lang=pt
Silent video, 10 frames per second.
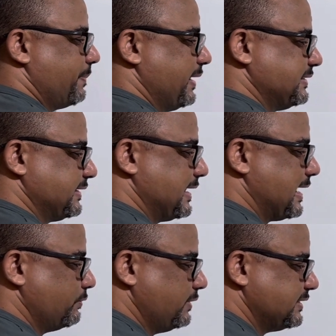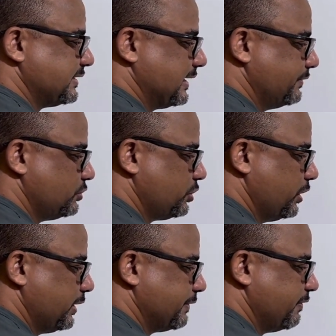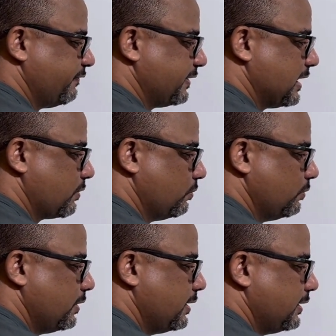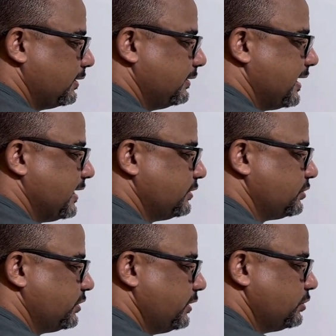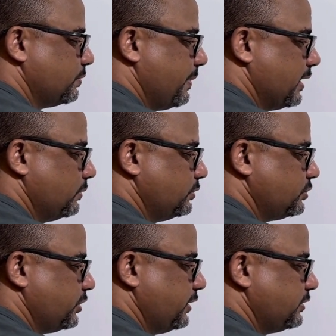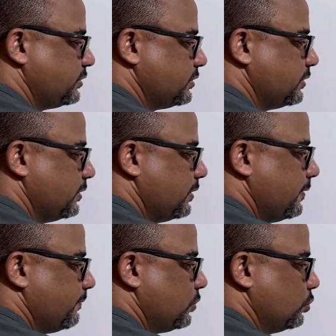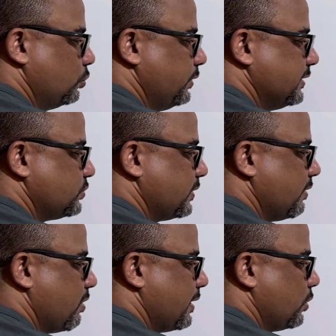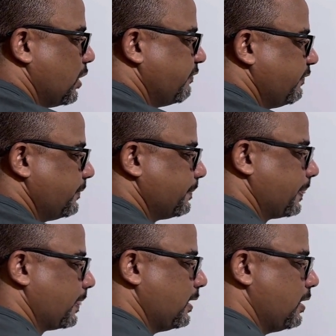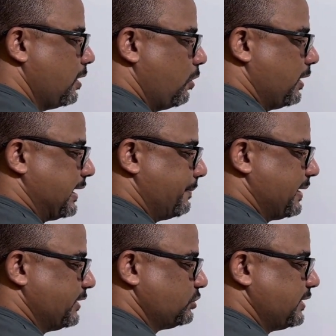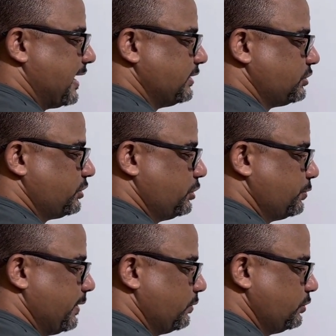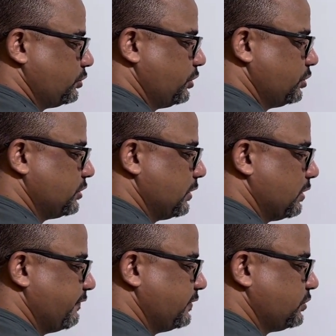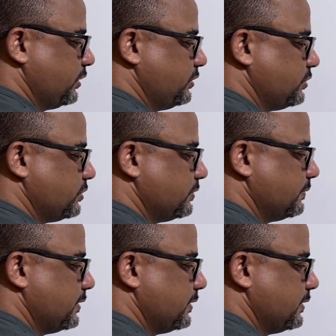para esse lado, desse lado esquerdo aqui eu vou ficar com 10x menos x, tudo isso é igual a 9. Ora, mais 10x menos x dá 9x.